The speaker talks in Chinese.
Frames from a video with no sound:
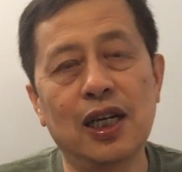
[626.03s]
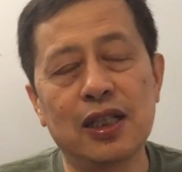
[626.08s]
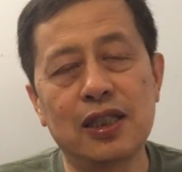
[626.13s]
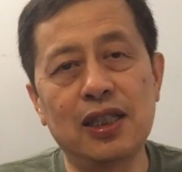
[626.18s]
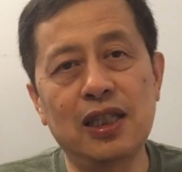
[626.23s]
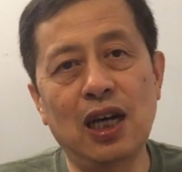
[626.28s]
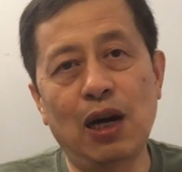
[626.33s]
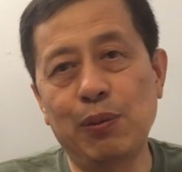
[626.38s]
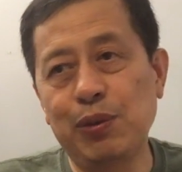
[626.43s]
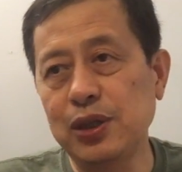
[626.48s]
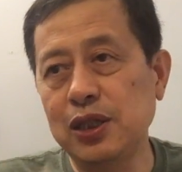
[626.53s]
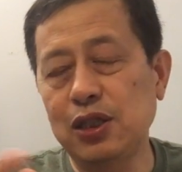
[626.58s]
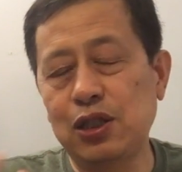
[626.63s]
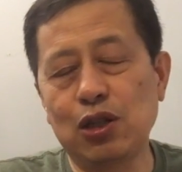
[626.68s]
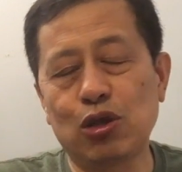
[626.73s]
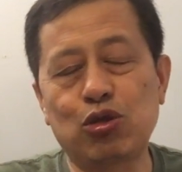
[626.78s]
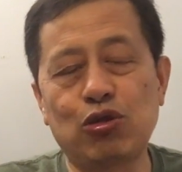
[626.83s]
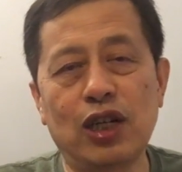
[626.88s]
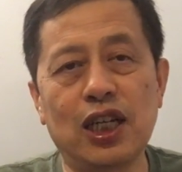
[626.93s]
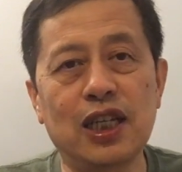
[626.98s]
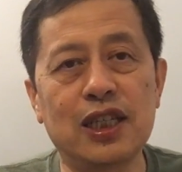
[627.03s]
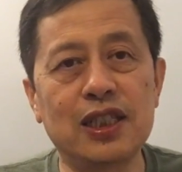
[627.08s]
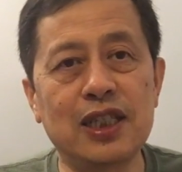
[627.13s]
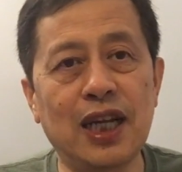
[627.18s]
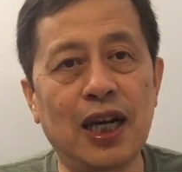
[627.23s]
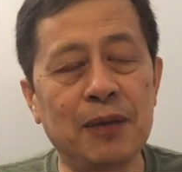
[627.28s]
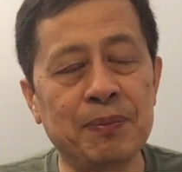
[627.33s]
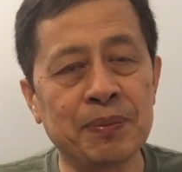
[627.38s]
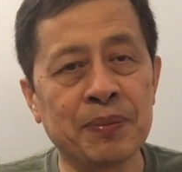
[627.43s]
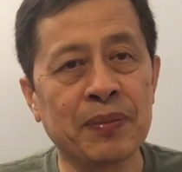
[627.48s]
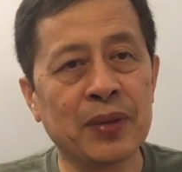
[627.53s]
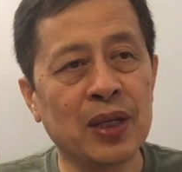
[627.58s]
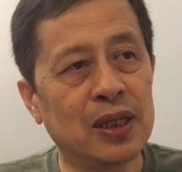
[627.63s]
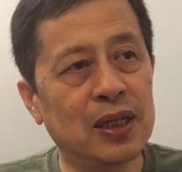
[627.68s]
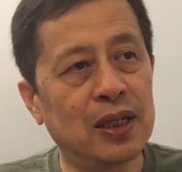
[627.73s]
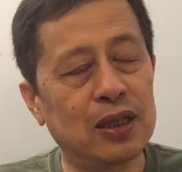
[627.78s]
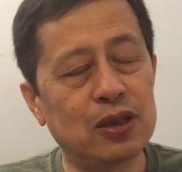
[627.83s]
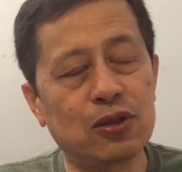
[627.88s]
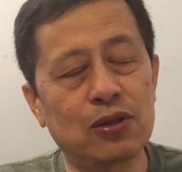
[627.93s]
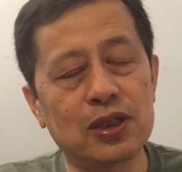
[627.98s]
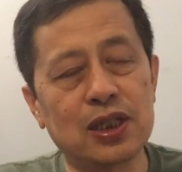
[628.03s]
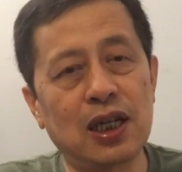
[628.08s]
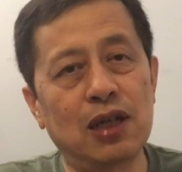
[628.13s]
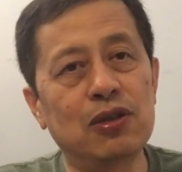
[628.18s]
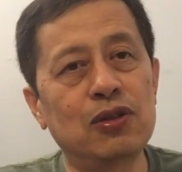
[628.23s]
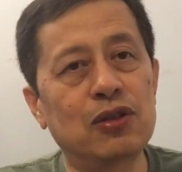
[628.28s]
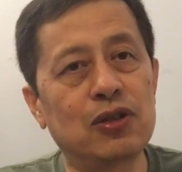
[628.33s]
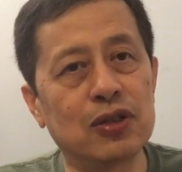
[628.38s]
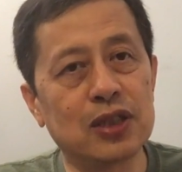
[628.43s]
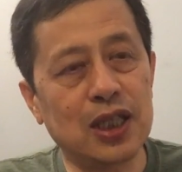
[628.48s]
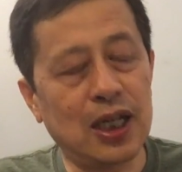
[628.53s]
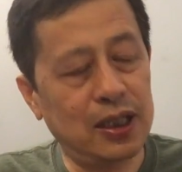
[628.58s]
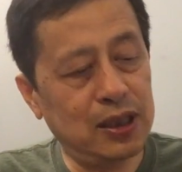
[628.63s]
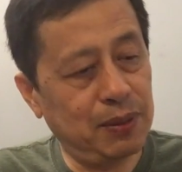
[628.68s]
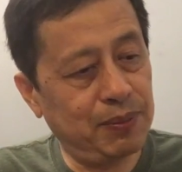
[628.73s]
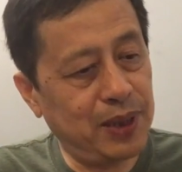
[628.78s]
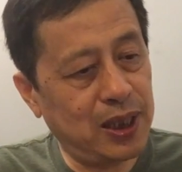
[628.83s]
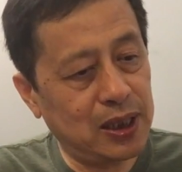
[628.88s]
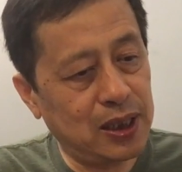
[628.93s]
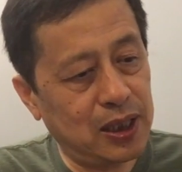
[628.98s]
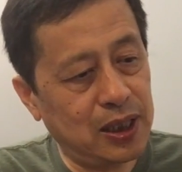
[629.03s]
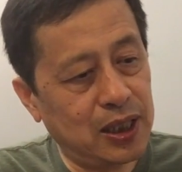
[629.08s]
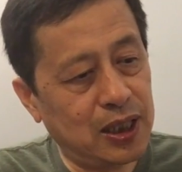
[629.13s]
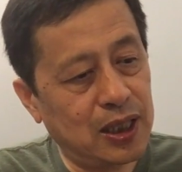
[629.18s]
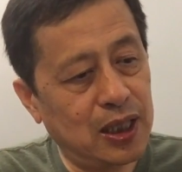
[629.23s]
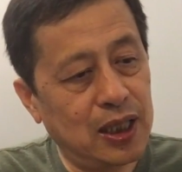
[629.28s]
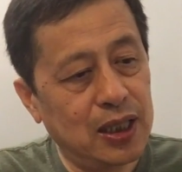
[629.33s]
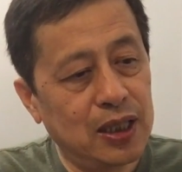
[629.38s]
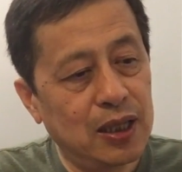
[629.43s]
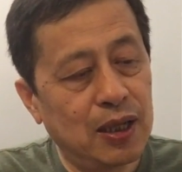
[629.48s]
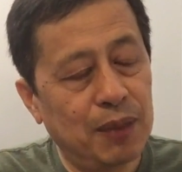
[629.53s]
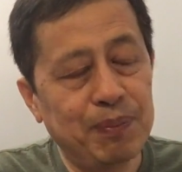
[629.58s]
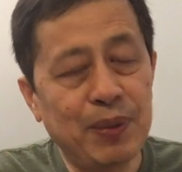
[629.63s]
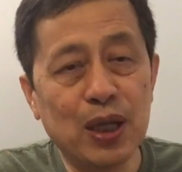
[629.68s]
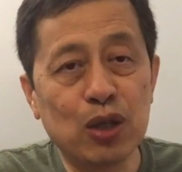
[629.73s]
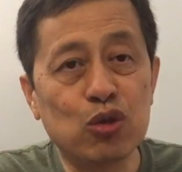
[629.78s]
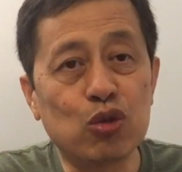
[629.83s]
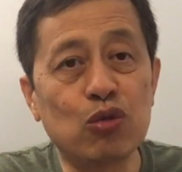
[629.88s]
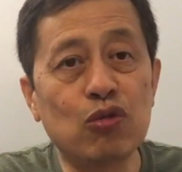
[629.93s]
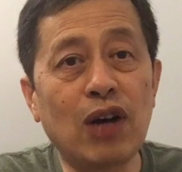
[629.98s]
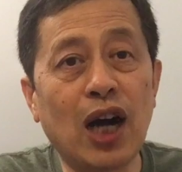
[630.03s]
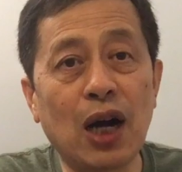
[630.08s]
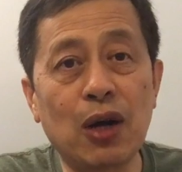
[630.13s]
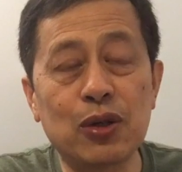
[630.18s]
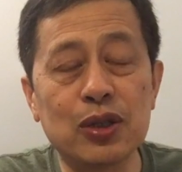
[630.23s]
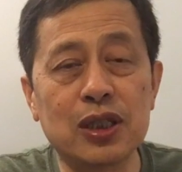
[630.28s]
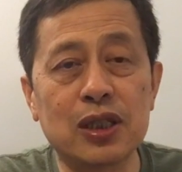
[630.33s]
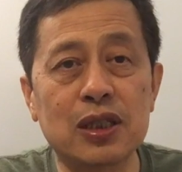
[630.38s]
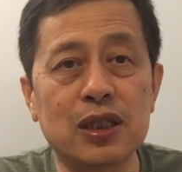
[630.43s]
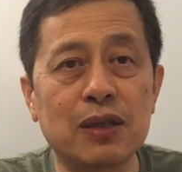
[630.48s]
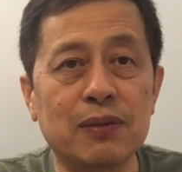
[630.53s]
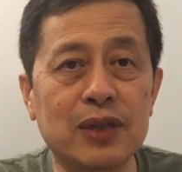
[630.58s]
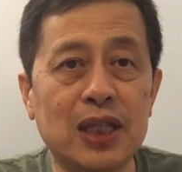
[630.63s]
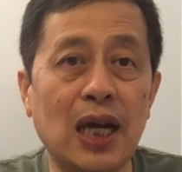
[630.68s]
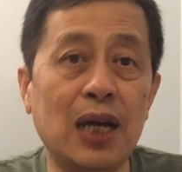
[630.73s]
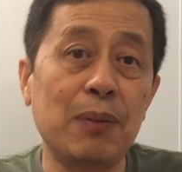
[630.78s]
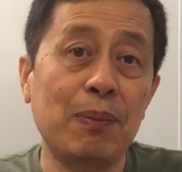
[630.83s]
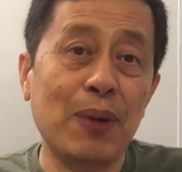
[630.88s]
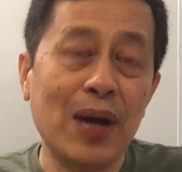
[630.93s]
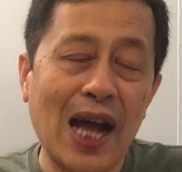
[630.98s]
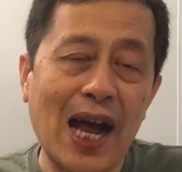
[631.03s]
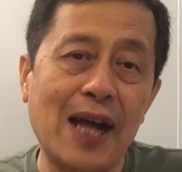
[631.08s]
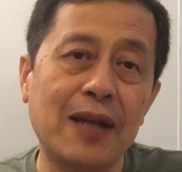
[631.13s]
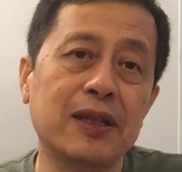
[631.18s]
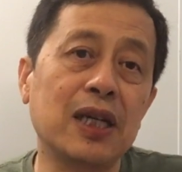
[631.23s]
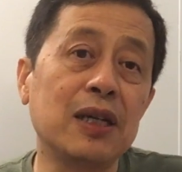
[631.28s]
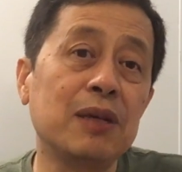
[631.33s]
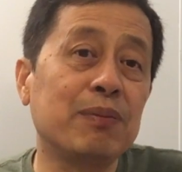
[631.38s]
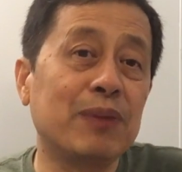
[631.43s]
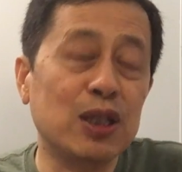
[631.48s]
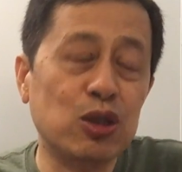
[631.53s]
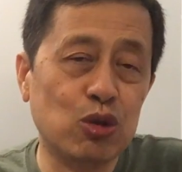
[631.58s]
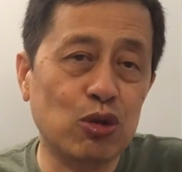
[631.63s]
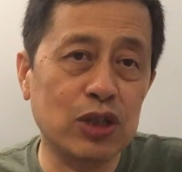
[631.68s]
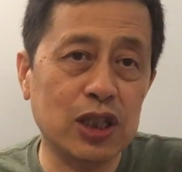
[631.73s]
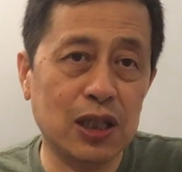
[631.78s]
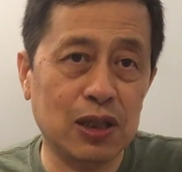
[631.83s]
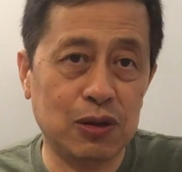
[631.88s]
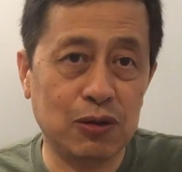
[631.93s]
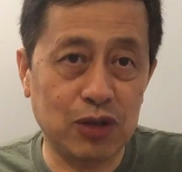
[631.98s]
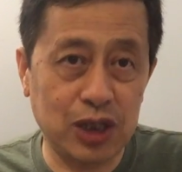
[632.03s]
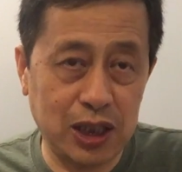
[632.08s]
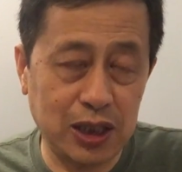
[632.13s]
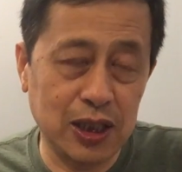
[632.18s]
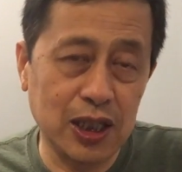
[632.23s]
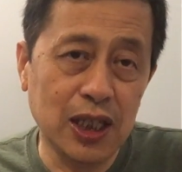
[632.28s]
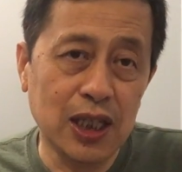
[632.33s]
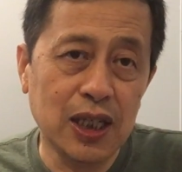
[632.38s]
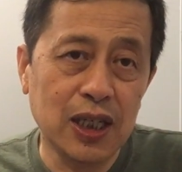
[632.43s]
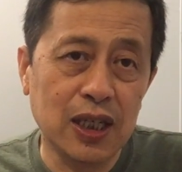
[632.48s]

你要不你就怼人家，说张文宏他里面的那个病毒啊或者什么，他也不敢，他也没说这些东西